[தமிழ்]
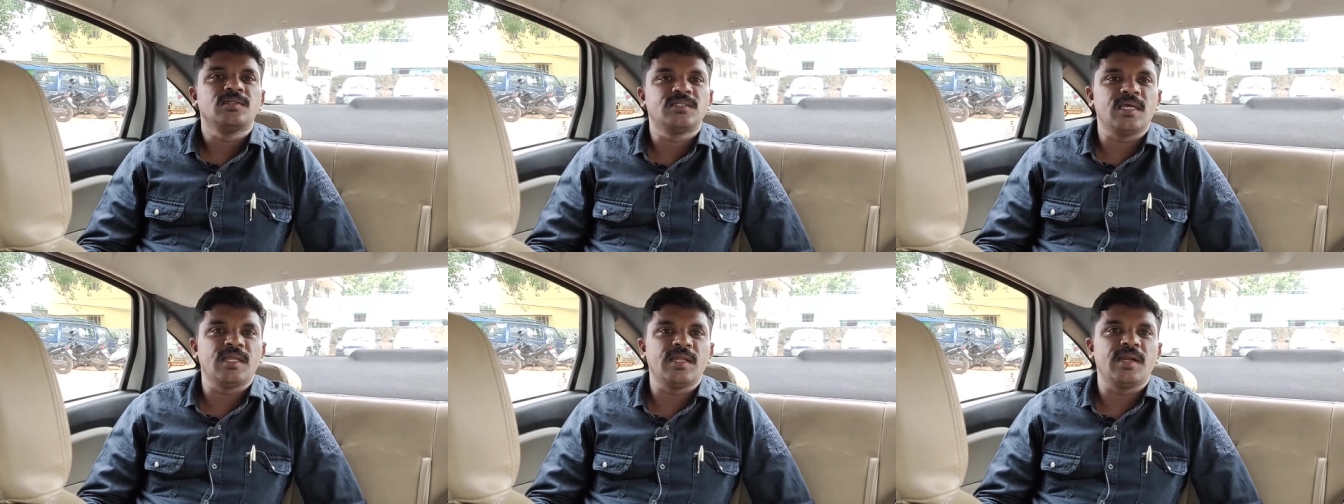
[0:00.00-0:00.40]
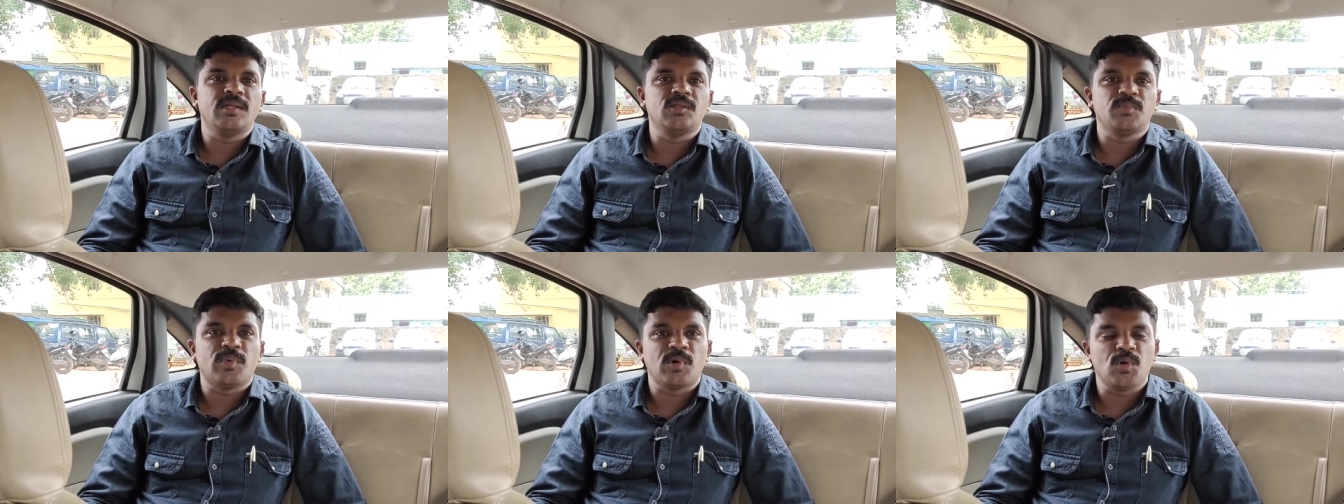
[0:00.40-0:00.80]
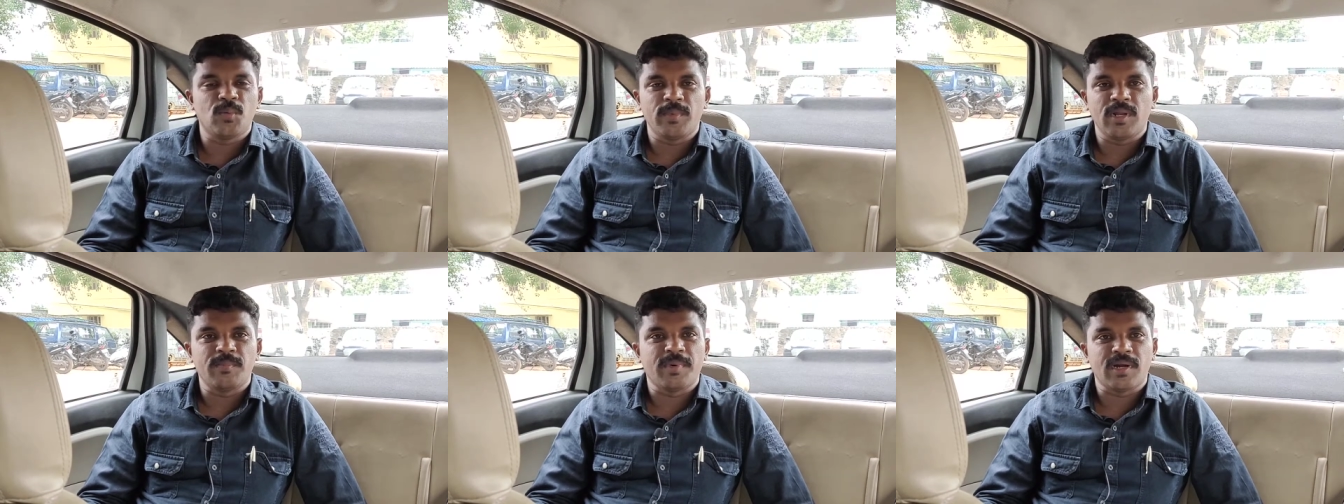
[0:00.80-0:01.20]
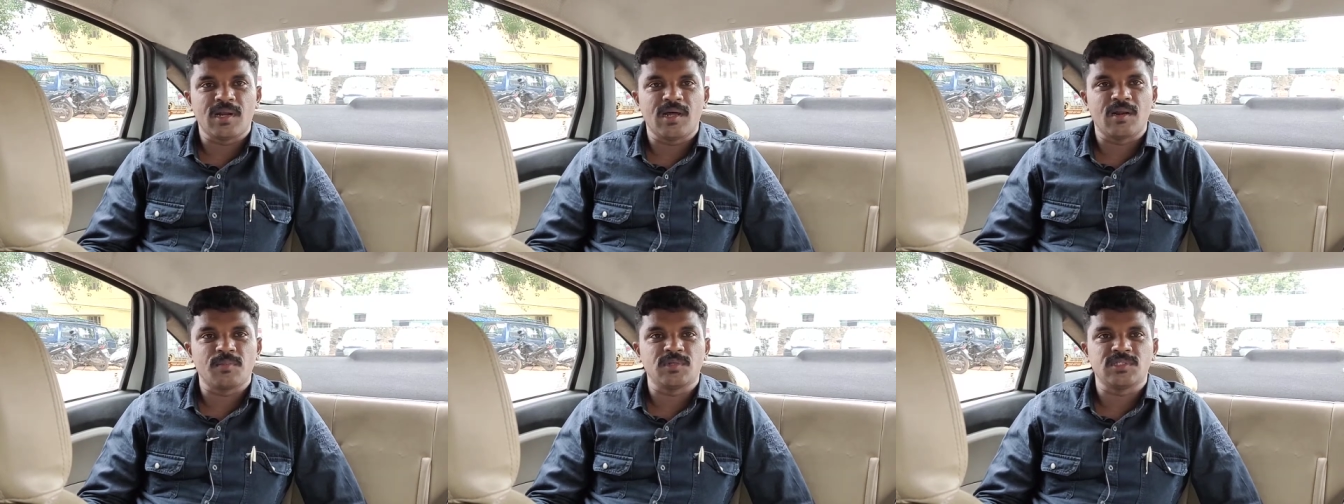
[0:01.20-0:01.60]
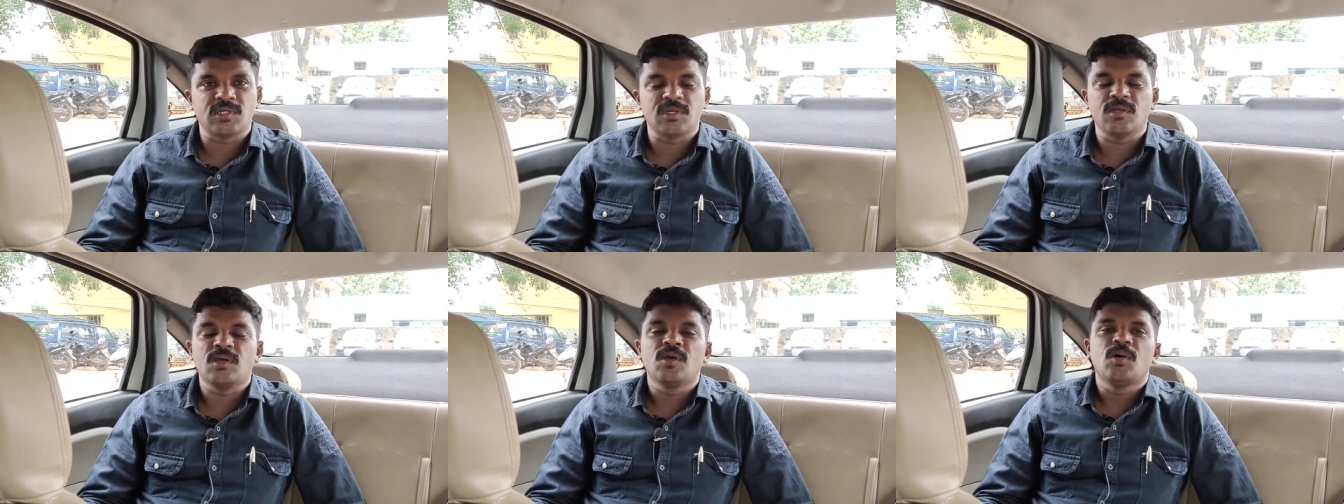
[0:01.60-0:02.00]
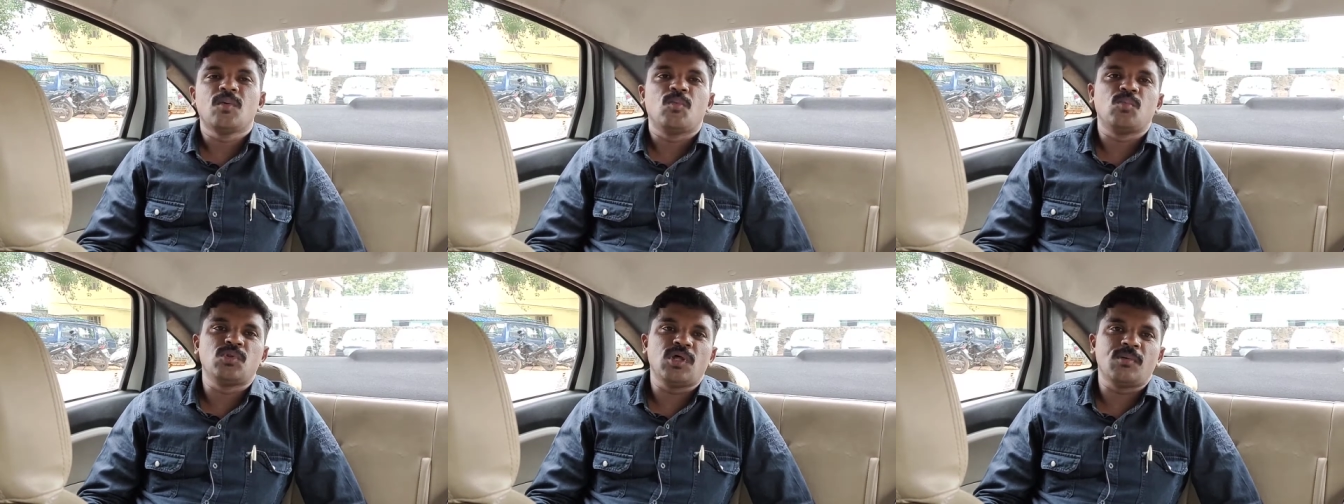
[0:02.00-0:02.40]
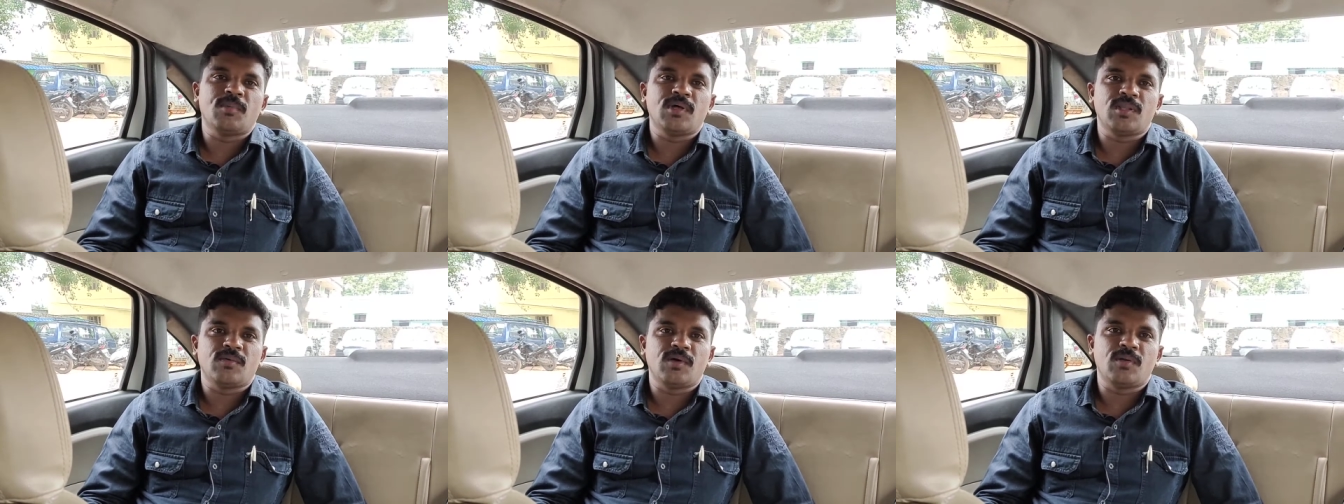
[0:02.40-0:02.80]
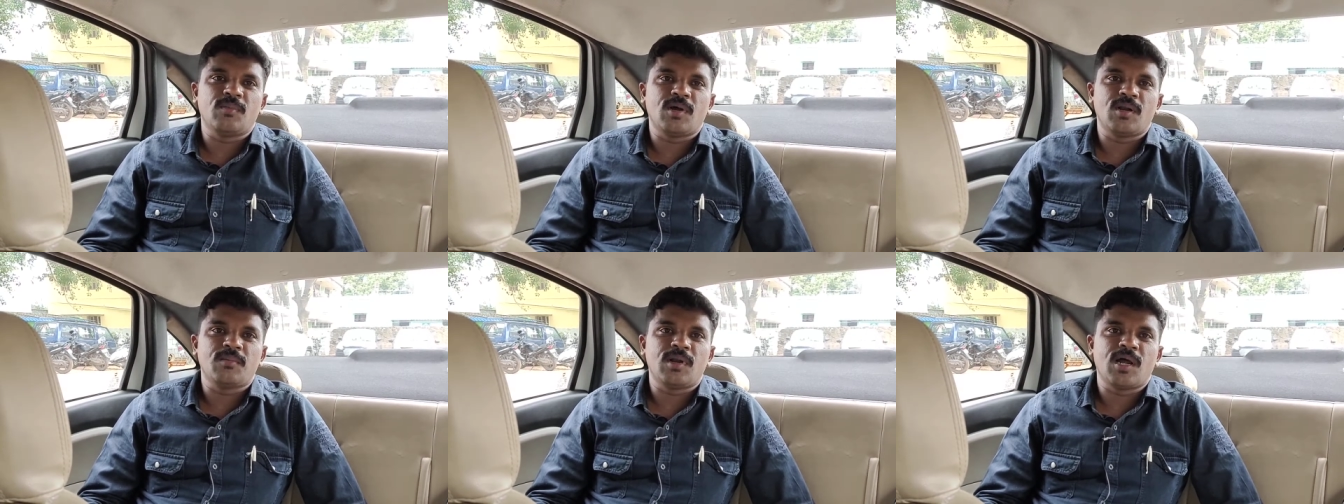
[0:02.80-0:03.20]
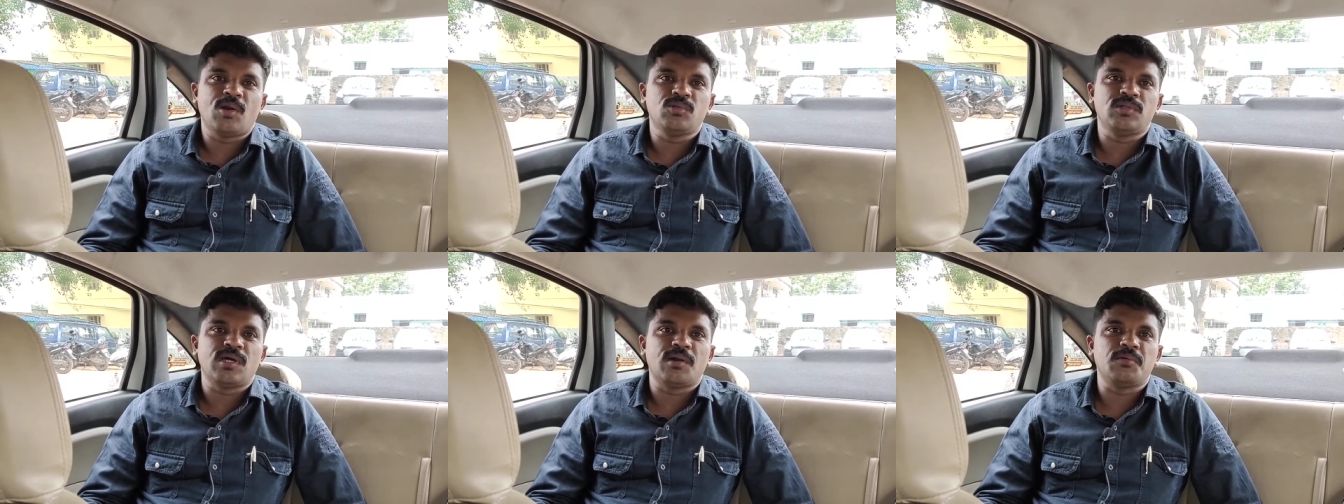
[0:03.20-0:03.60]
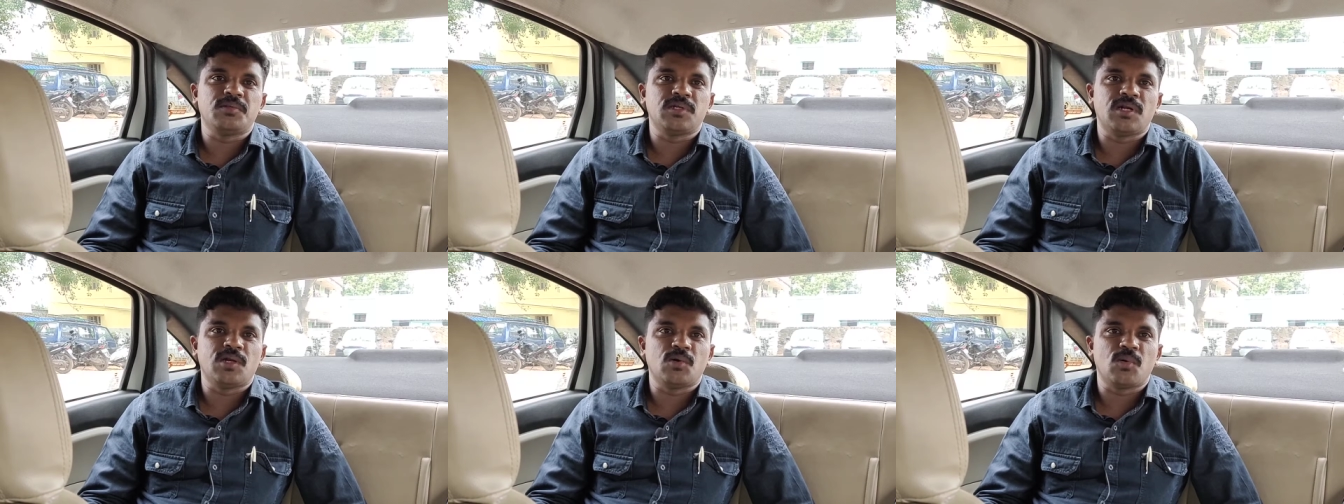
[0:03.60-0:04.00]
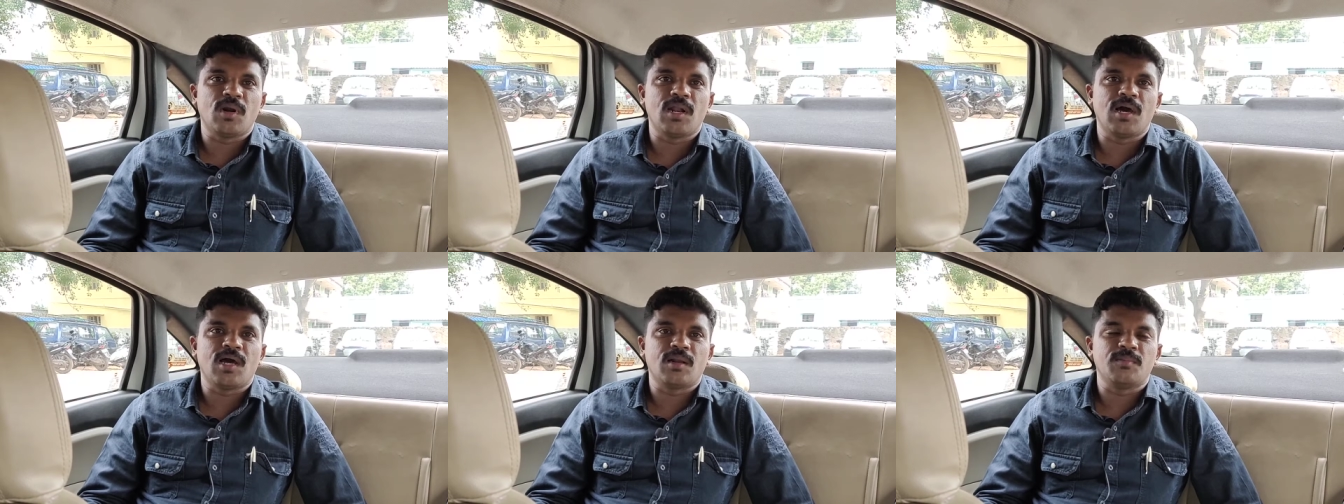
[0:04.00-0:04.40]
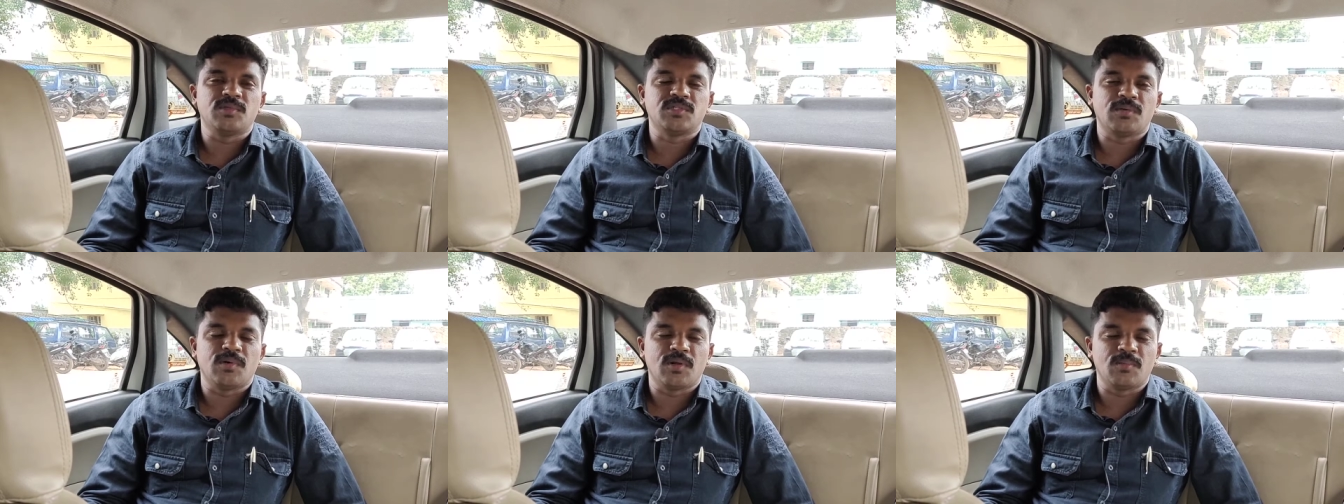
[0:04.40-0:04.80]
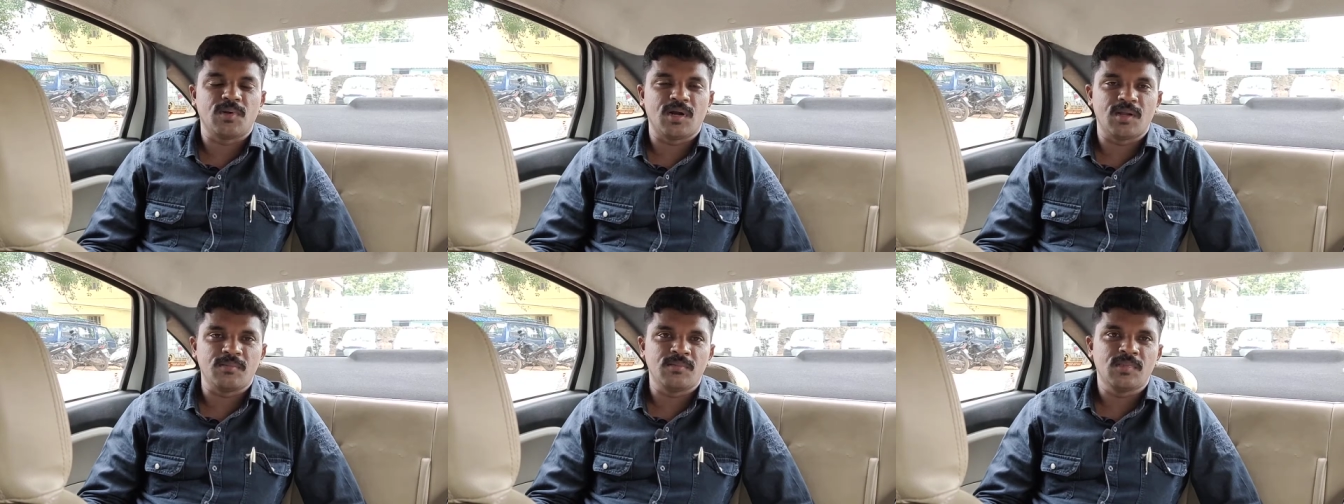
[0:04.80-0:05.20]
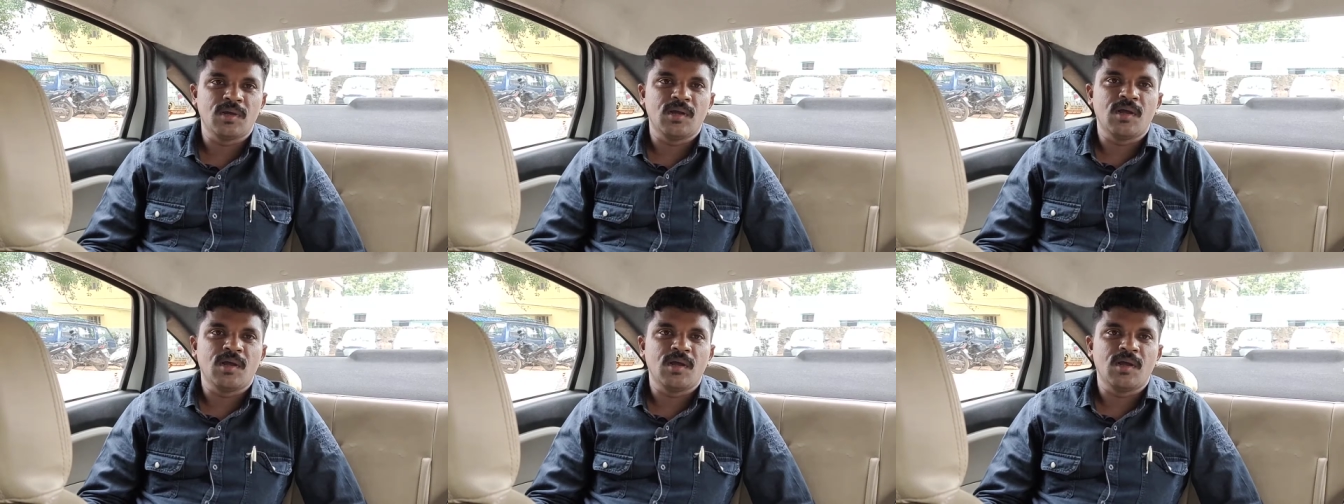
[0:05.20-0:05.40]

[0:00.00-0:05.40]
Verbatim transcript: சரி எடுத்து பண்ணுவோமேன்னு பண்ண ஆரம்பித்தேன் முதல் மாத வருமானம் நானூற்றி அறுபத்தி ரெண்டு ரூபாவில் ஆரம்பித்த வருமானம்